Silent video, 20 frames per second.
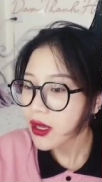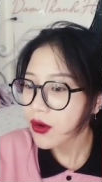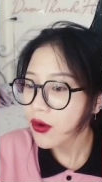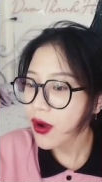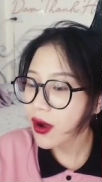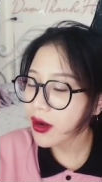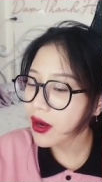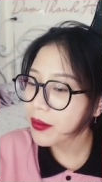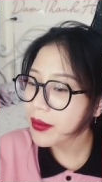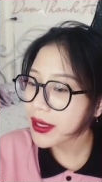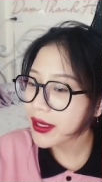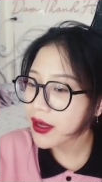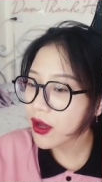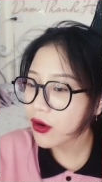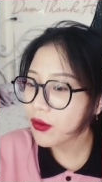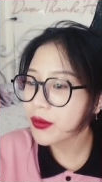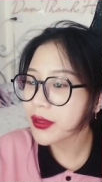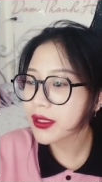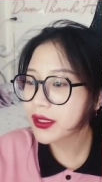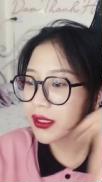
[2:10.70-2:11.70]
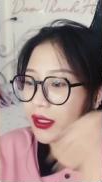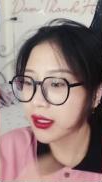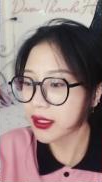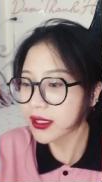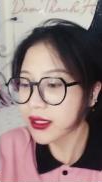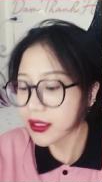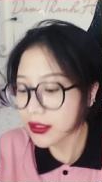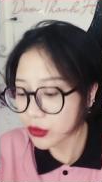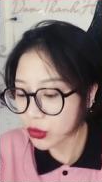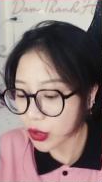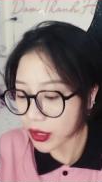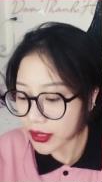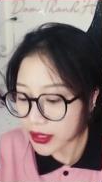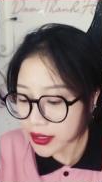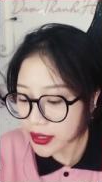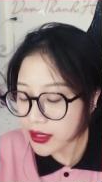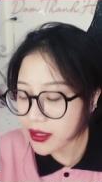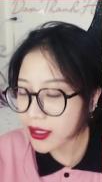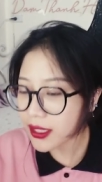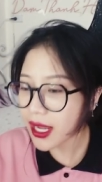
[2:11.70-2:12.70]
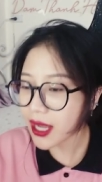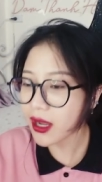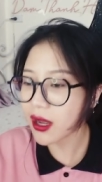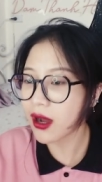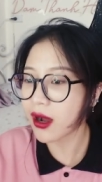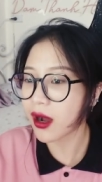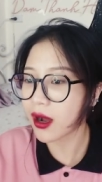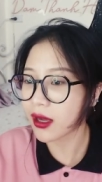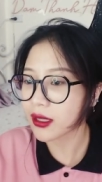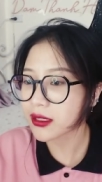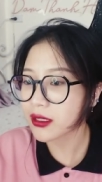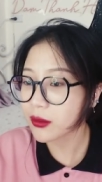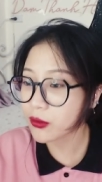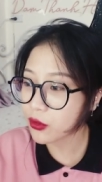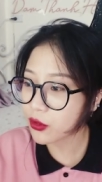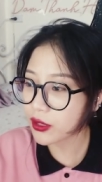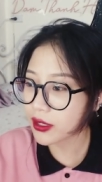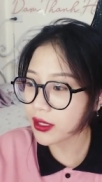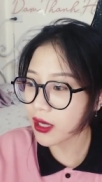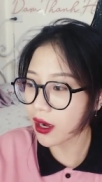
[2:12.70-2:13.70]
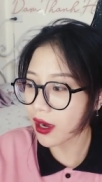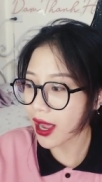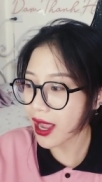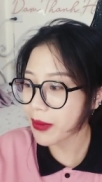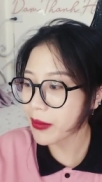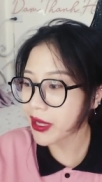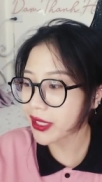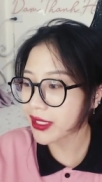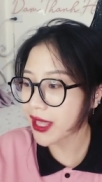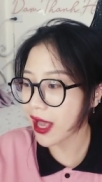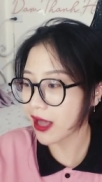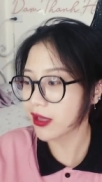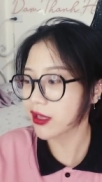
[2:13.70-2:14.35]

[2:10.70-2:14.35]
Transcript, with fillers: hoặc là biết đâu mình uh, chuyển đi nơi khác ở xong rồi ở hai ba tháng